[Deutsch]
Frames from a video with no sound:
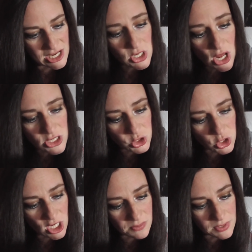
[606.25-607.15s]
Ein tolles
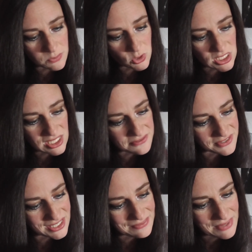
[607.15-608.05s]
Shirt mit Motiv
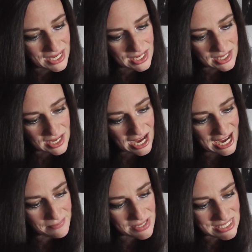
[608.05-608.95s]
in
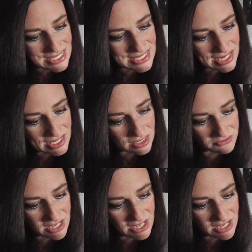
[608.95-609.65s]
Hammer Design.